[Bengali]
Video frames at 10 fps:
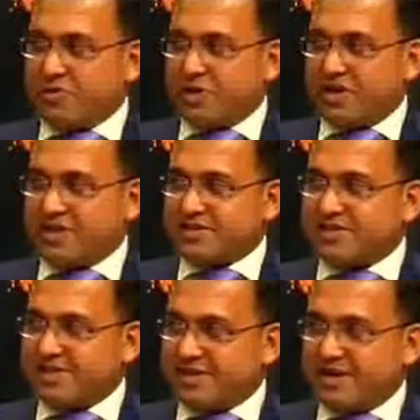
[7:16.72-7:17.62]
বলার আছে
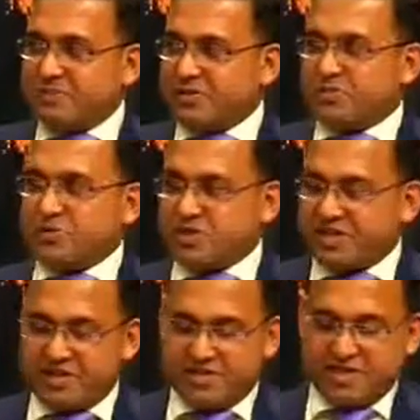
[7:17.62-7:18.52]
উপরে ছেড়ে
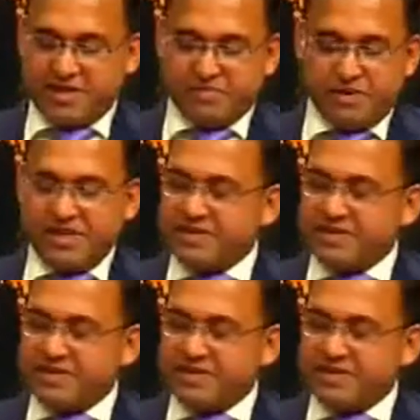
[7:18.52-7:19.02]
দিচ্ছি আরিফ ভাই